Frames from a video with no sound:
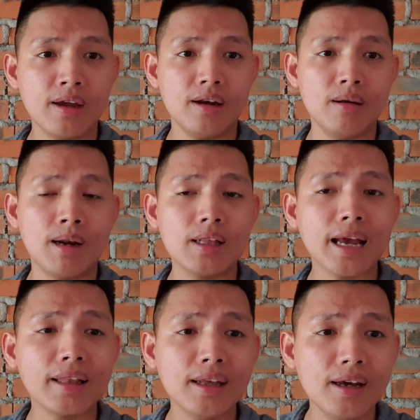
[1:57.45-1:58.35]
để mà nó
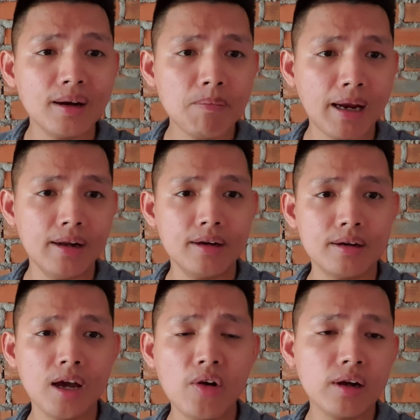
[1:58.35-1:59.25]
tăng tỷ lệ lấp đầy lên
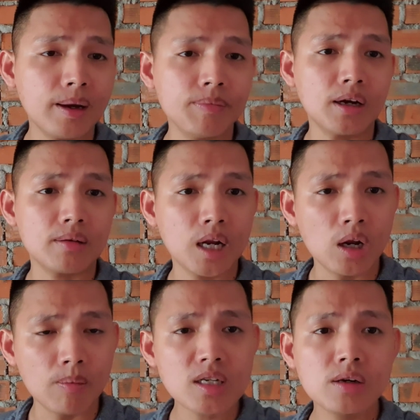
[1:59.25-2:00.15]
đều được cập nhật đều
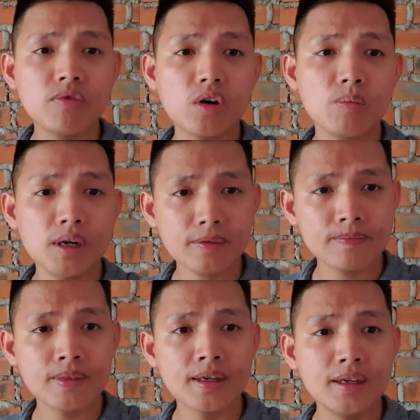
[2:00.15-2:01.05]
được post forum hết
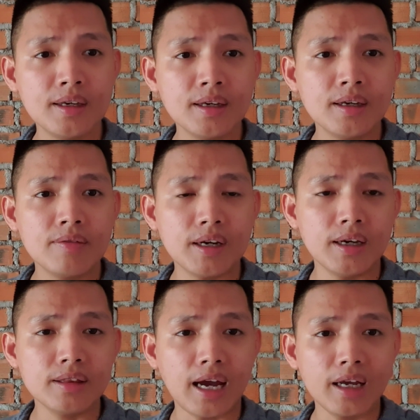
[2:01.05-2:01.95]
và
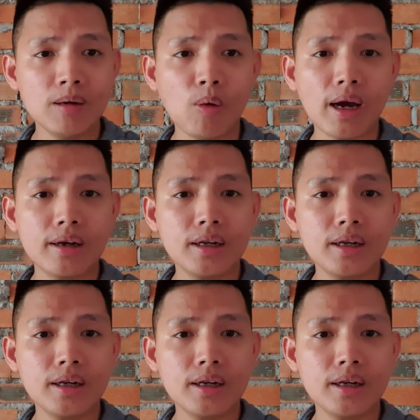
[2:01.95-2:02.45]
hiện tại có một anh